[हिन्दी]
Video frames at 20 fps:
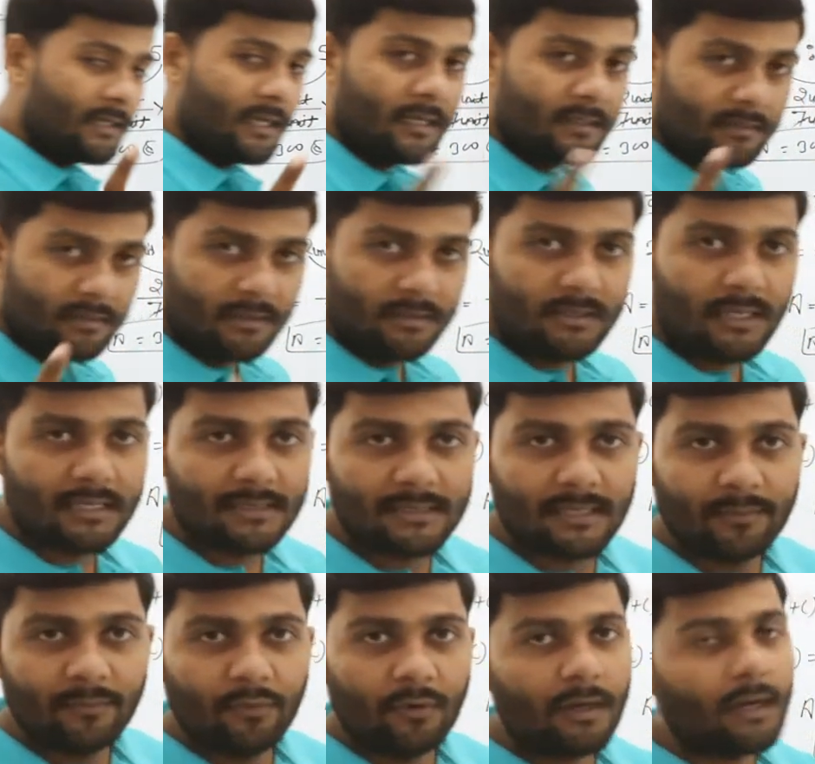जैसे
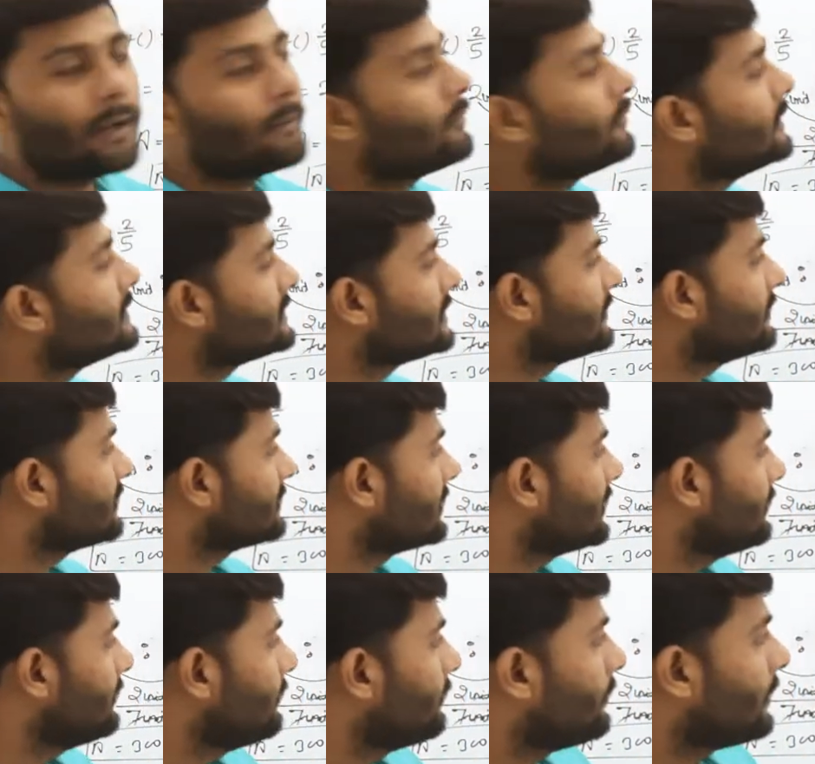जैसे बोल रहा आप वैसे
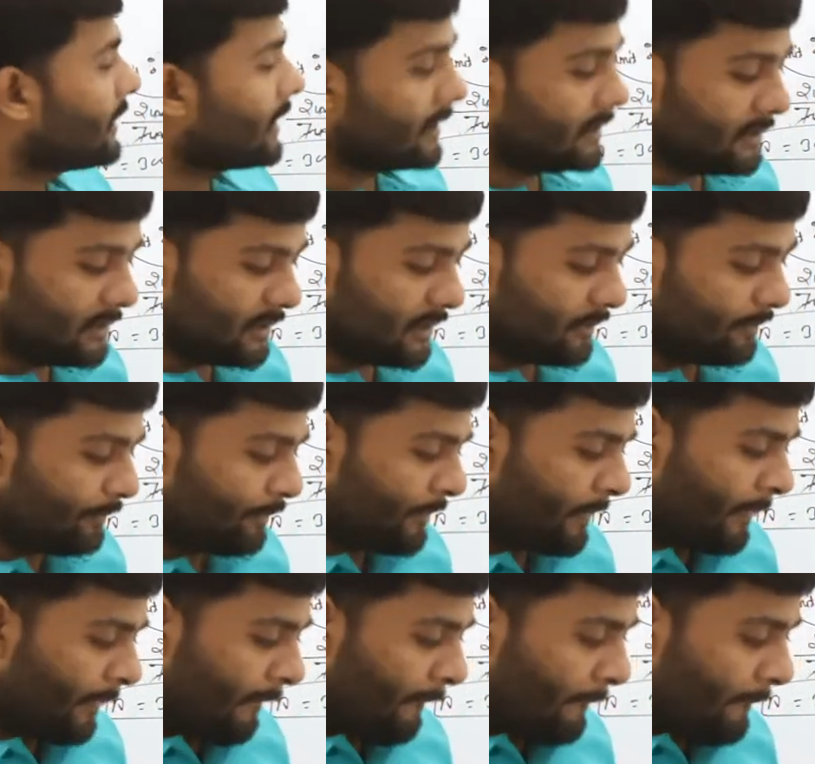वैसे बना लीजिए
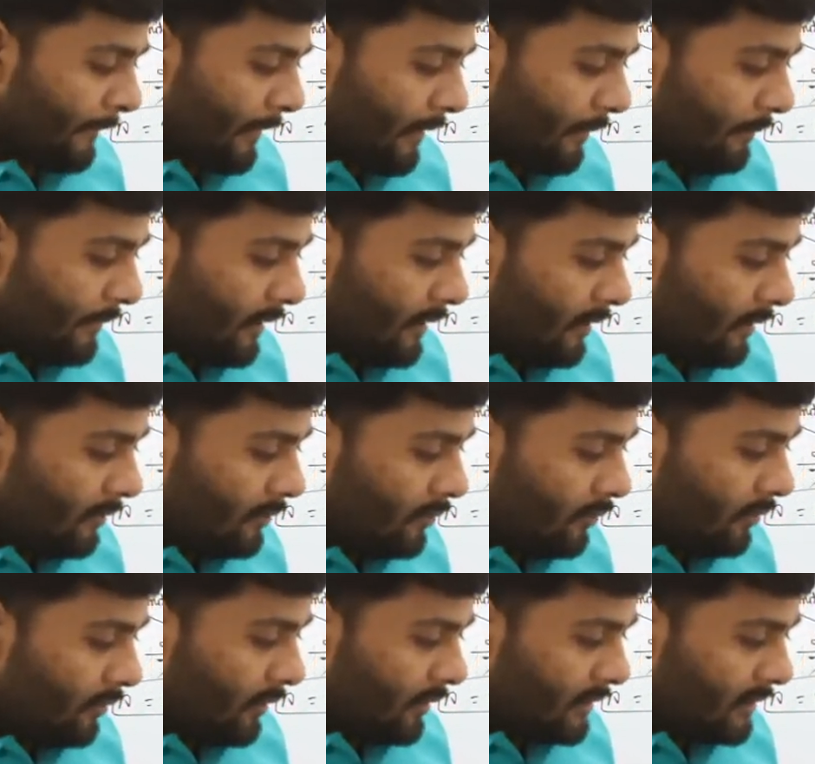
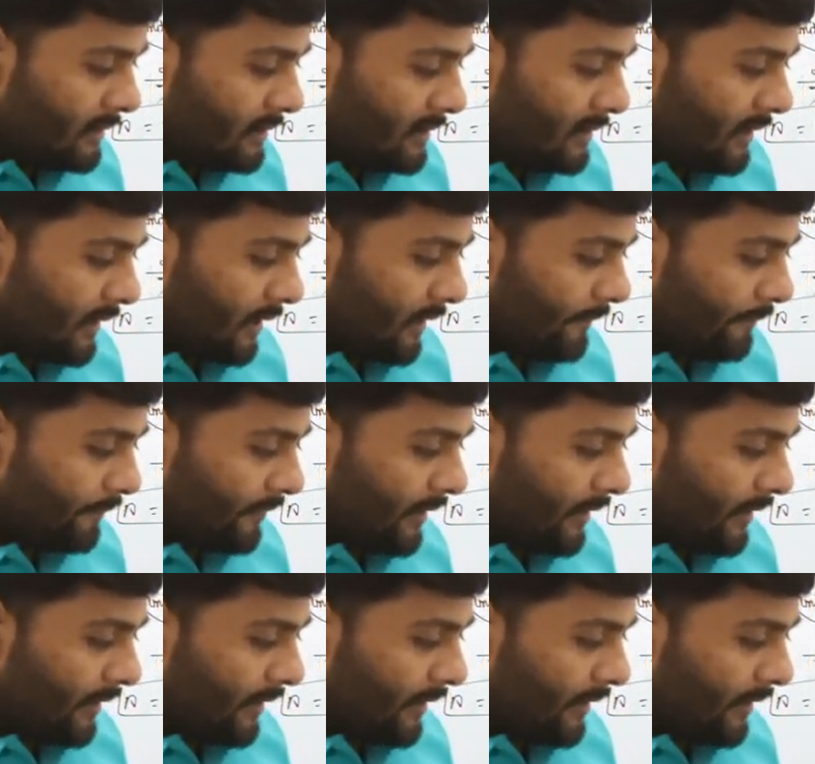बिल्कुल इजी है